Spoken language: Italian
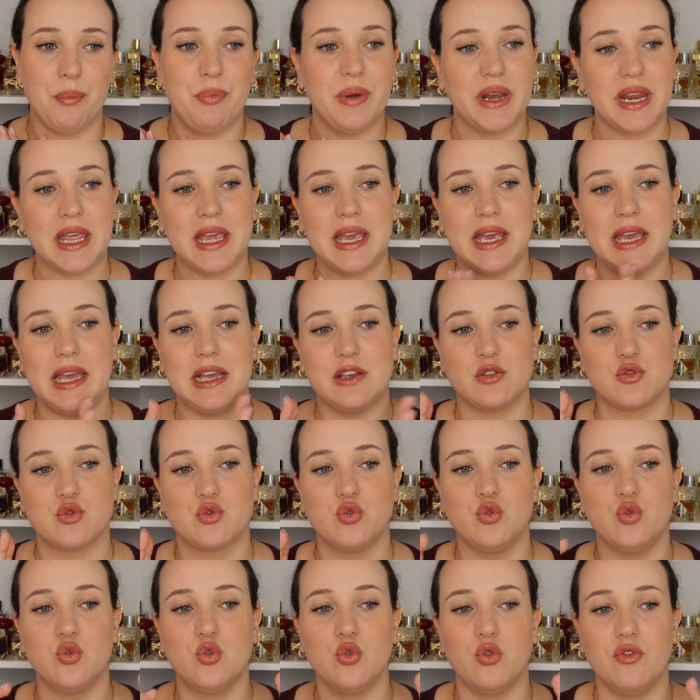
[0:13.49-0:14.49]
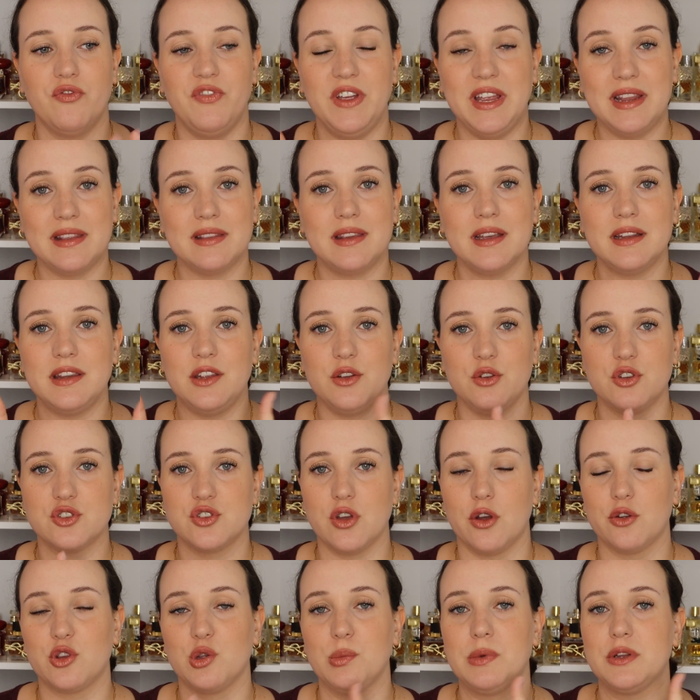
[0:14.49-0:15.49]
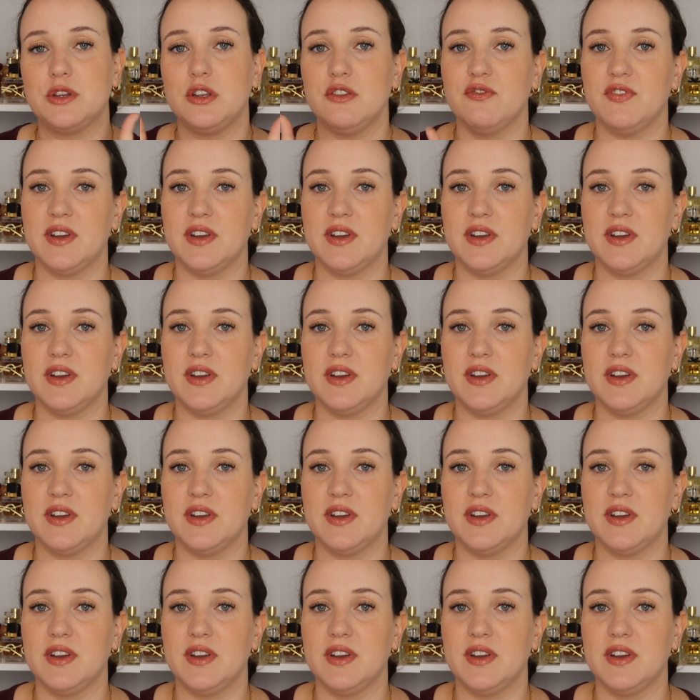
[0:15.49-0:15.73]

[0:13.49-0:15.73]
perché su Vinted io di solito metto